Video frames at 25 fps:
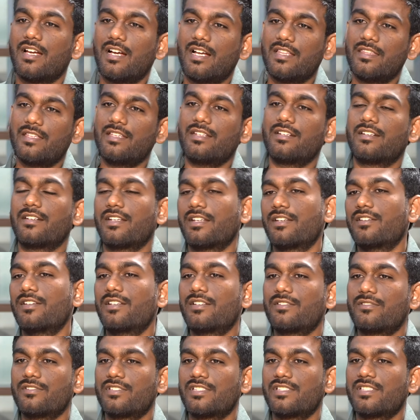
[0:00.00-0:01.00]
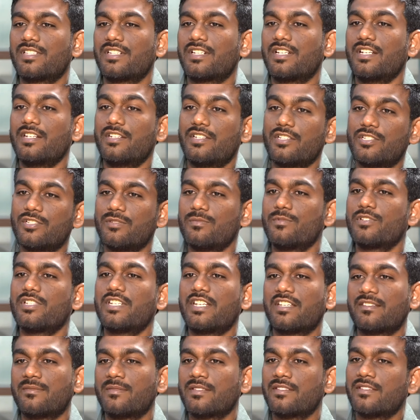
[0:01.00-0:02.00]
అదే రెగ్యులర్కి వచ్చేసరికి డిస్ట్రిబ్యూషన్
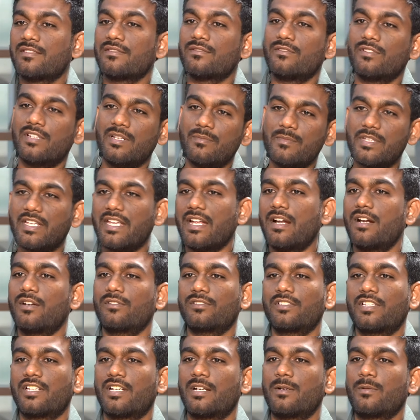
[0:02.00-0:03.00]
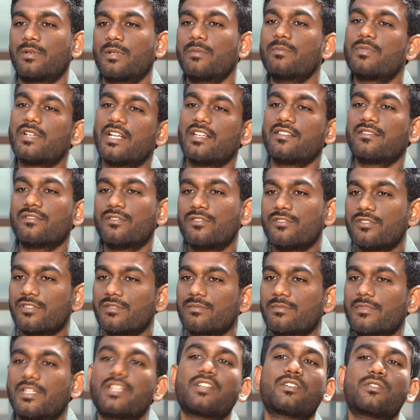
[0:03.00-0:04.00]
ఎక్స్పెన్సెస్ కూడా మీకు యాడ్ అవుతాయి కాబట్టి ప్రైస్ కొంచెం
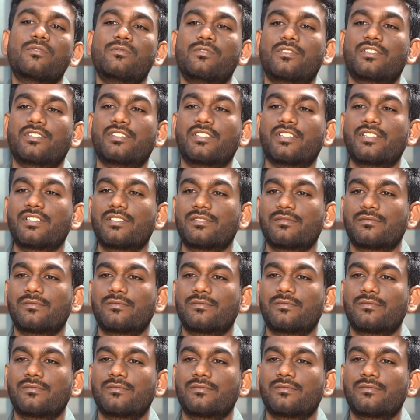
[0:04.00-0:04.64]
ఎక్కువ ఉంటుంది